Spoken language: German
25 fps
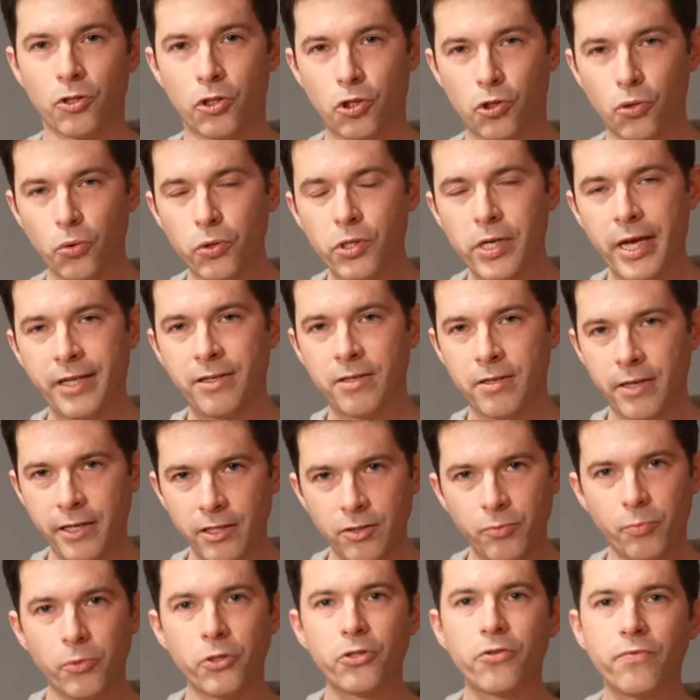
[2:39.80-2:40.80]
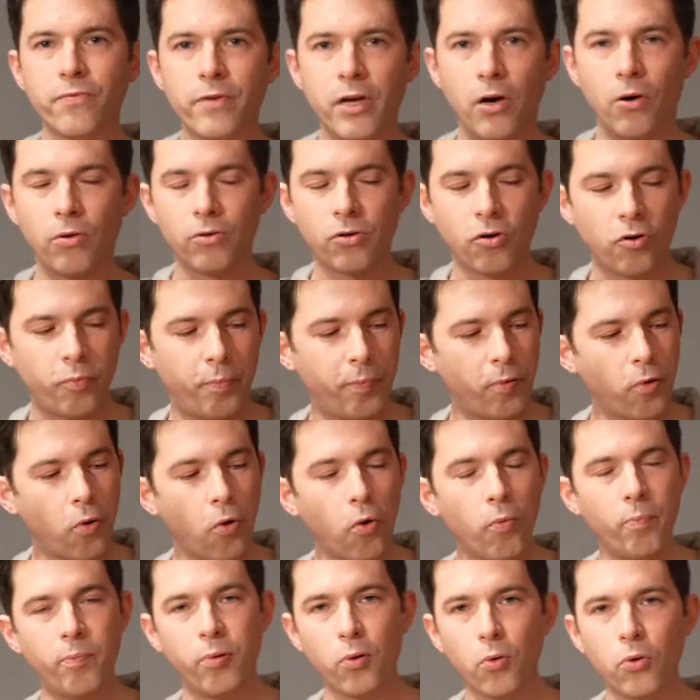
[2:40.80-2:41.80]
Zusätzlich müssen wir auch noch
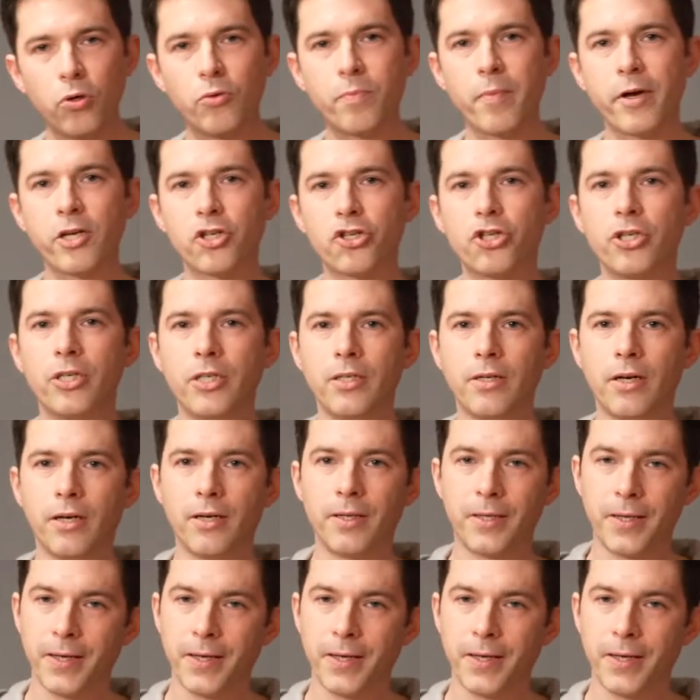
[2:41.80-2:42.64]
pro Brutmaschine